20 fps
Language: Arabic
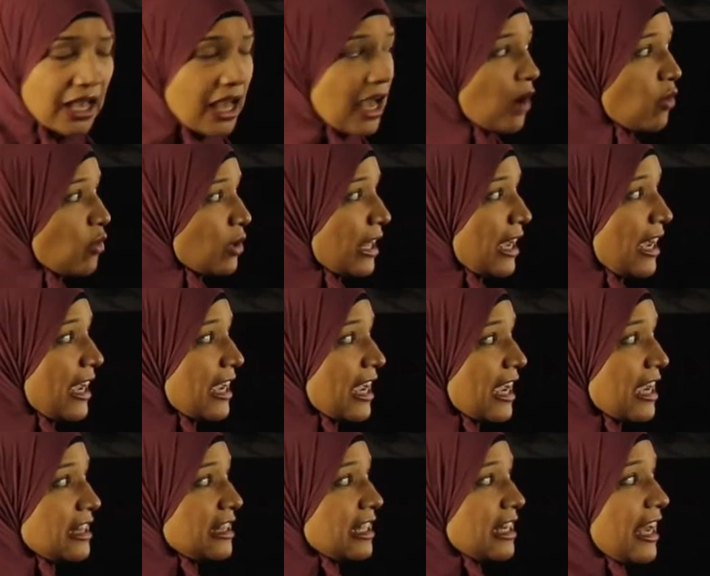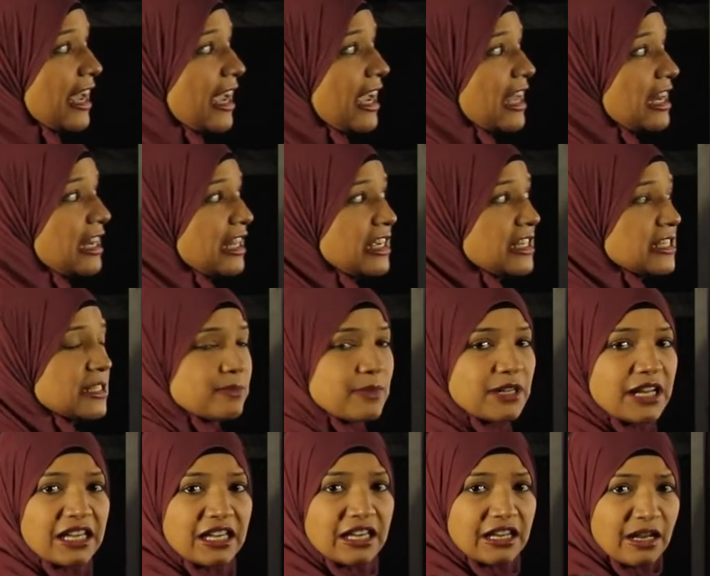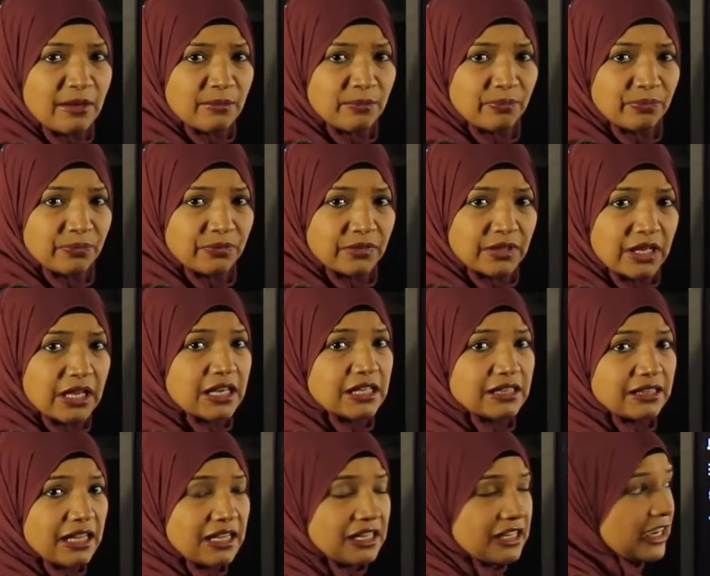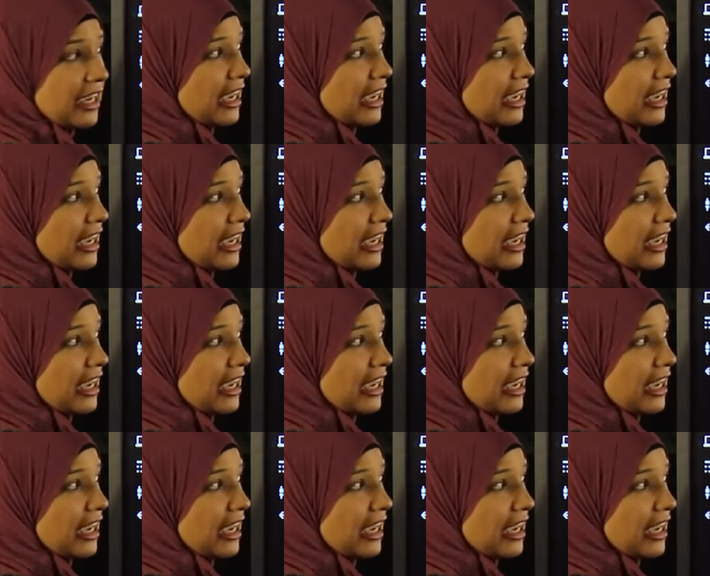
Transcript: اول حاجه ان الحال اسم نكره تاني